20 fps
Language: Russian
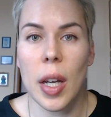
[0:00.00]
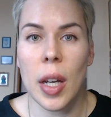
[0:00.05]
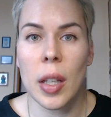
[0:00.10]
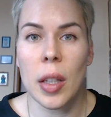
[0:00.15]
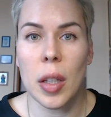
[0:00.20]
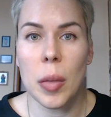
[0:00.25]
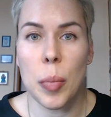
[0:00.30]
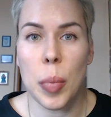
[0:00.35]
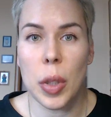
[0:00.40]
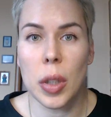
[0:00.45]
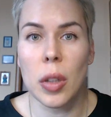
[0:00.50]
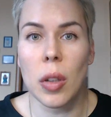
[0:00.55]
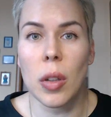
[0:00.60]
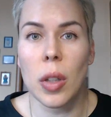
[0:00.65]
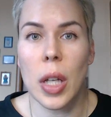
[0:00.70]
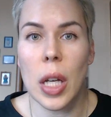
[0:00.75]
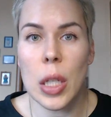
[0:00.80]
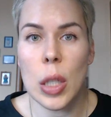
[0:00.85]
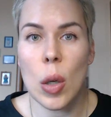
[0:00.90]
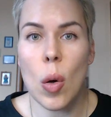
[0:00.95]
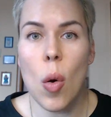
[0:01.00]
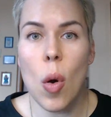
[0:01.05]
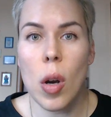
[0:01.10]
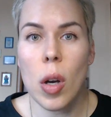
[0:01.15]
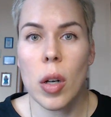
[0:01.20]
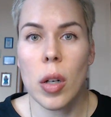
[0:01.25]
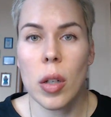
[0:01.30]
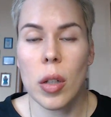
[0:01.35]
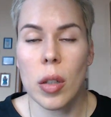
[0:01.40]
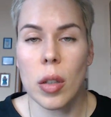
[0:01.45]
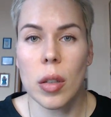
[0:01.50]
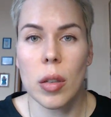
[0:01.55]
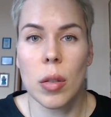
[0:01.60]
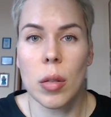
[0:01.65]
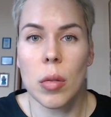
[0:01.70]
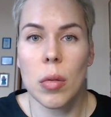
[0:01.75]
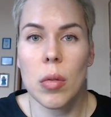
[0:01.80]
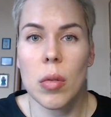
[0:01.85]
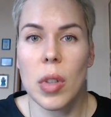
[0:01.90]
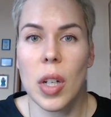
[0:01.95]
это про долгосрок,
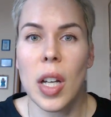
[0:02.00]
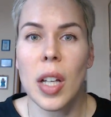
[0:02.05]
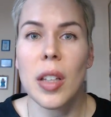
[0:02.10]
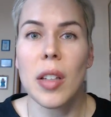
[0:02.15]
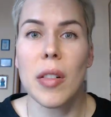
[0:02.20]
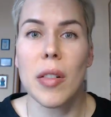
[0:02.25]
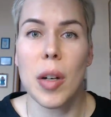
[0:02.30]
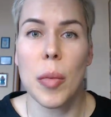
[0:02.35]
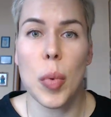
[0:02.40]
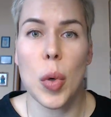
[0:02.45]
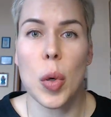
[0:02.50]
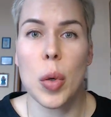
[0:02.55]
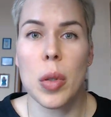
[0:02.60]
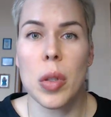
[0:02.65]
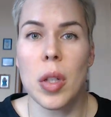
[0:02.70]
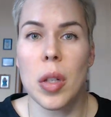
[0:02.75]
ну, это вопрос.